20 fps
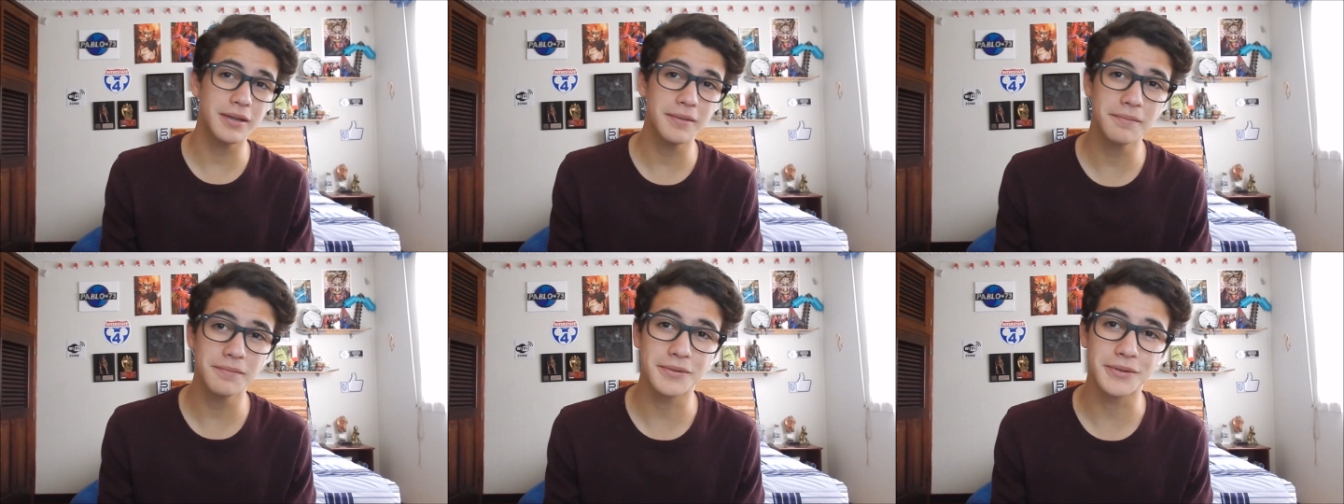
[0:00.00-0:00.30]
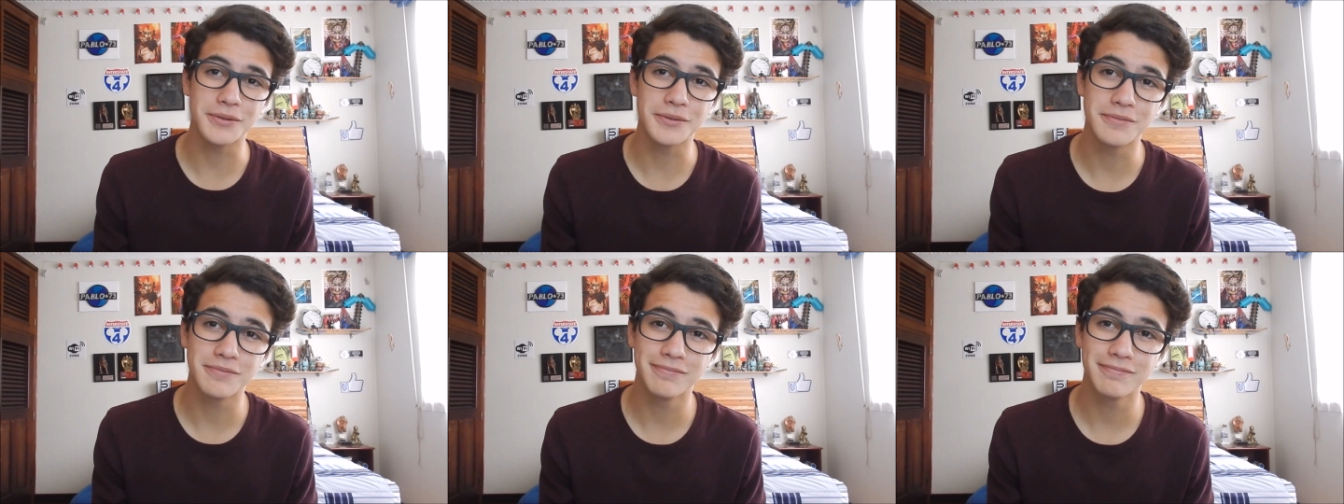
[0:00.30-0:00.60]

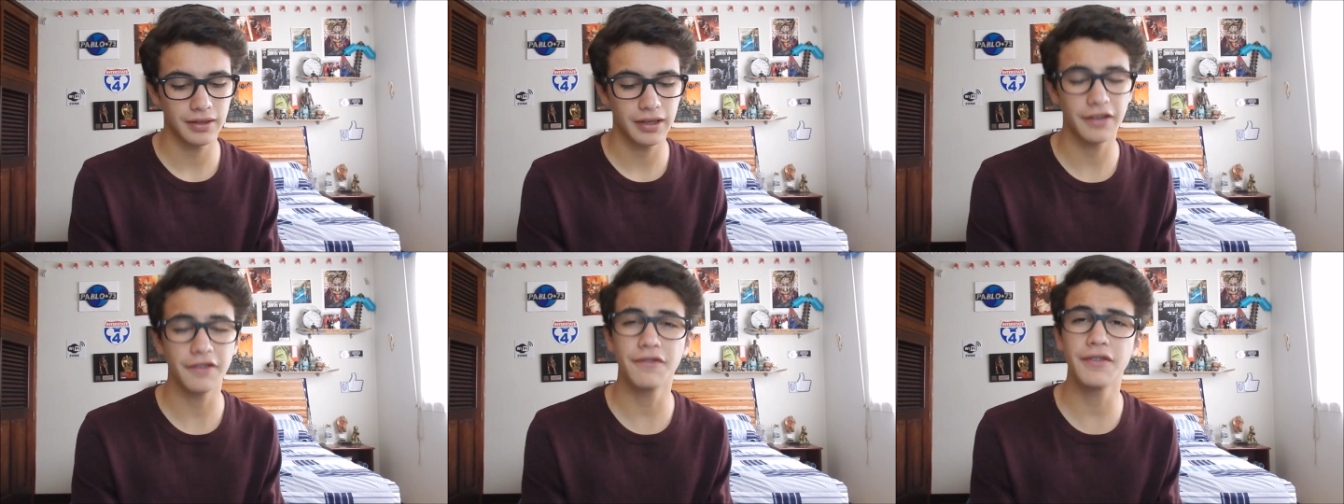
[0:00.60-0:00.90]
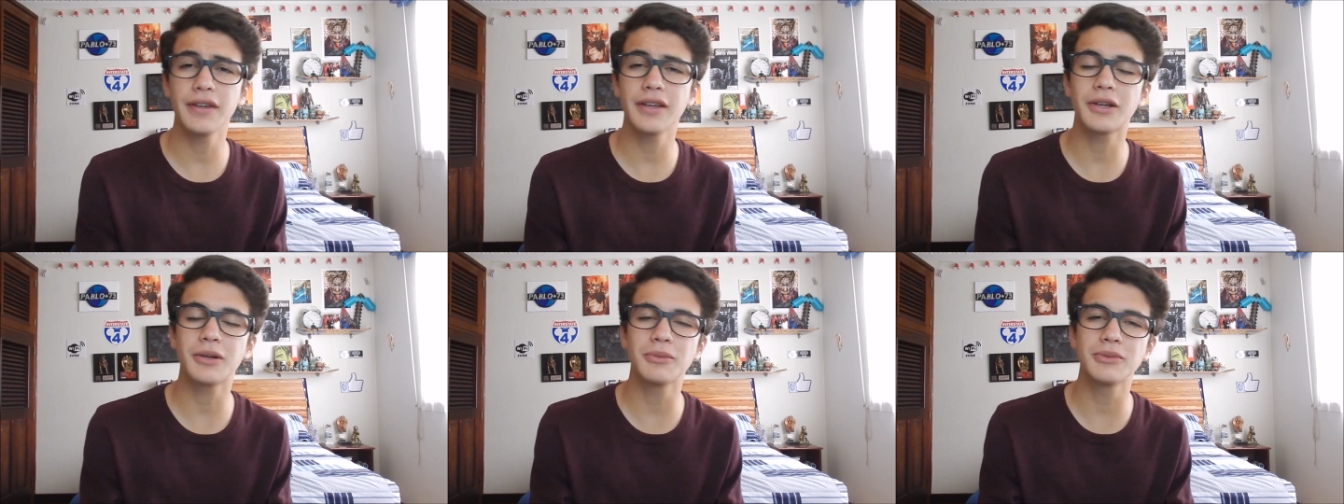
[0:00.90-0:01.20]
tiempo. En
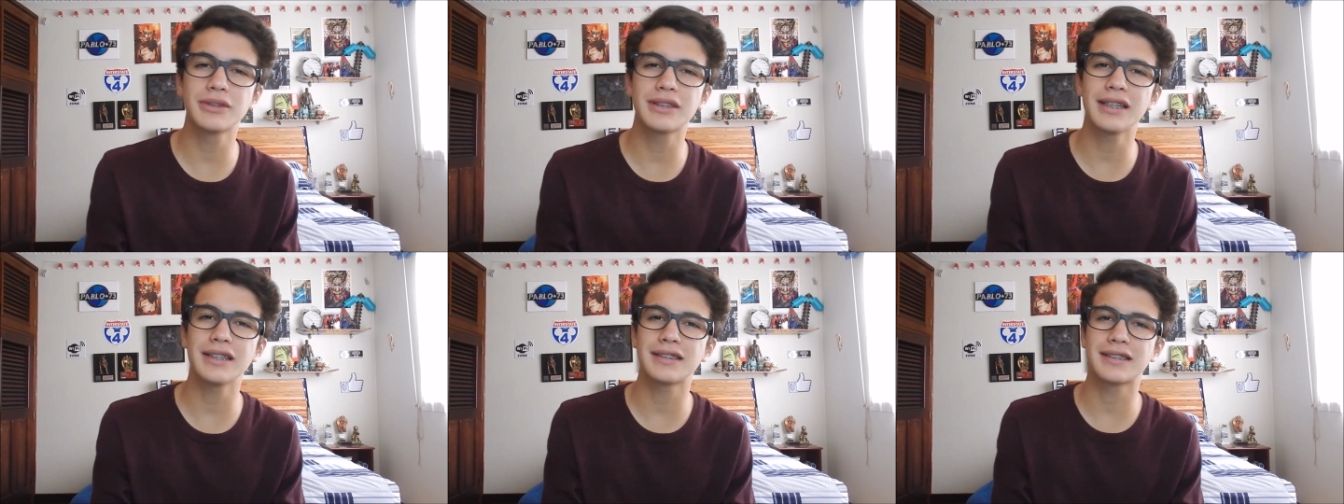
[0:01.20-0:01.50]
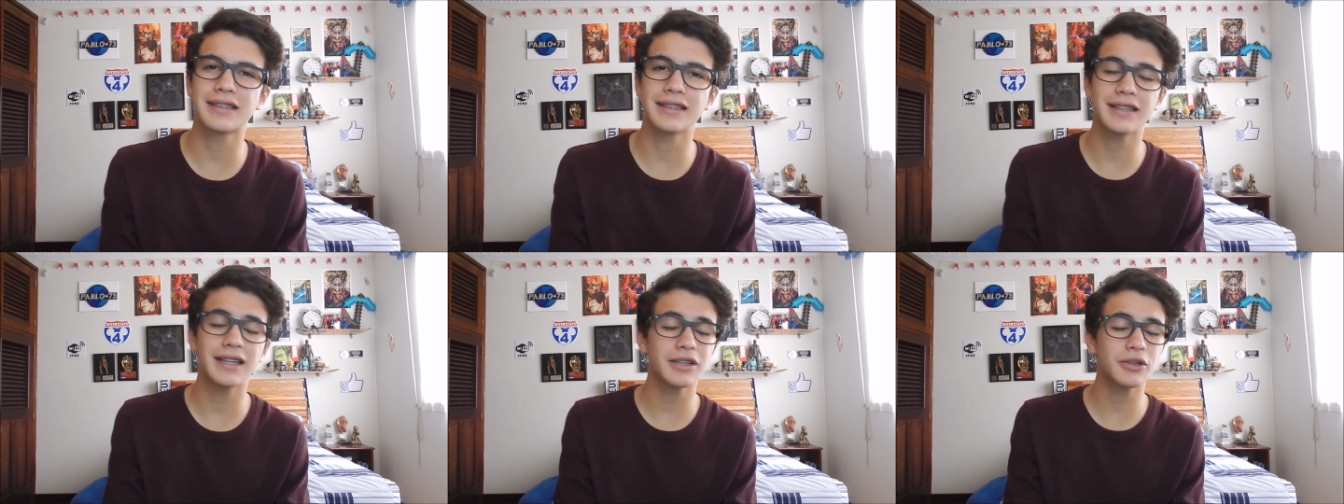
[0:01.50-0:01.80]
fin, ¿cómo
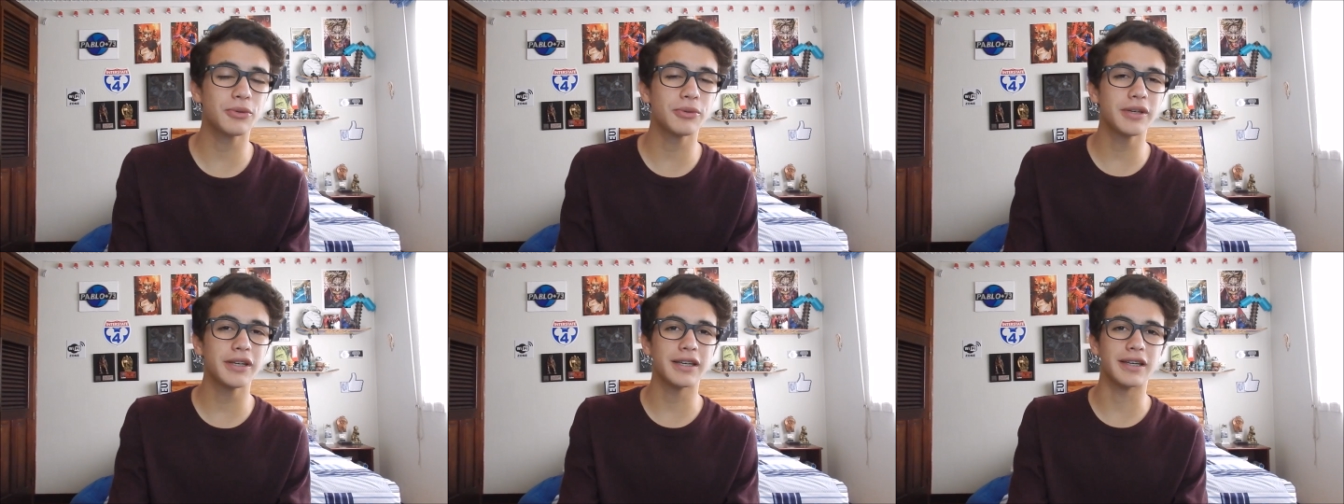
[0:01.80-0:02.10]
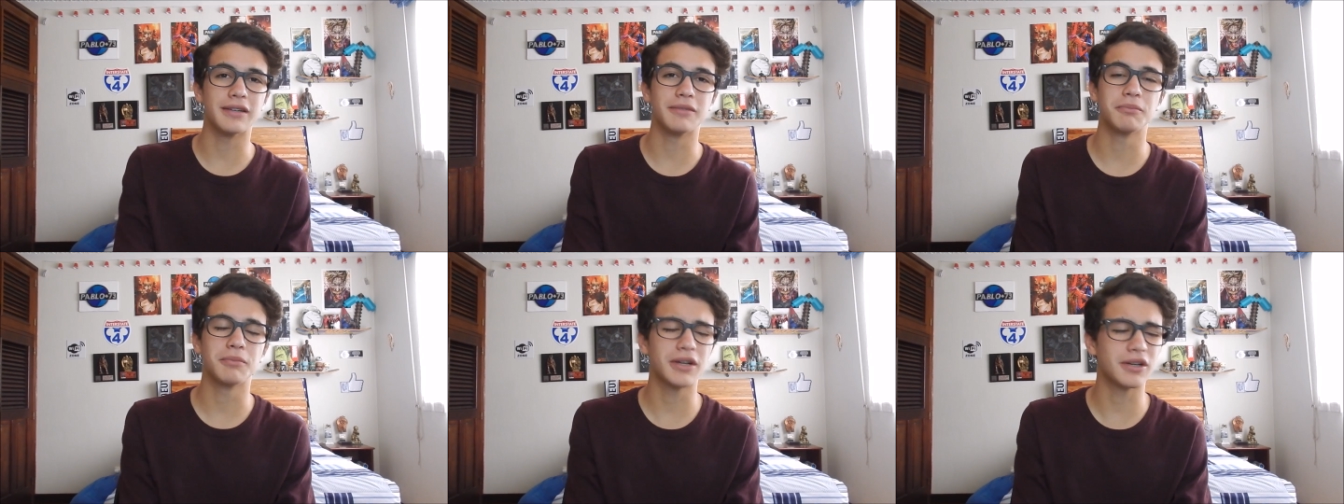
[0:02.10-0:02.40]
estás? ¿Qué tal tu
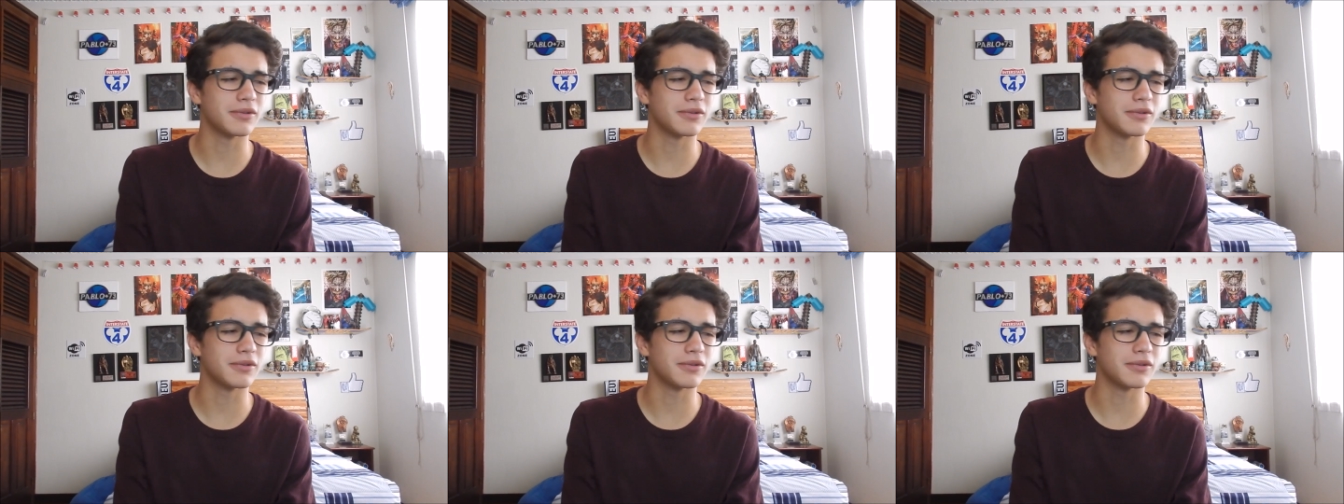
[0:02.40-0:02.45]
vida?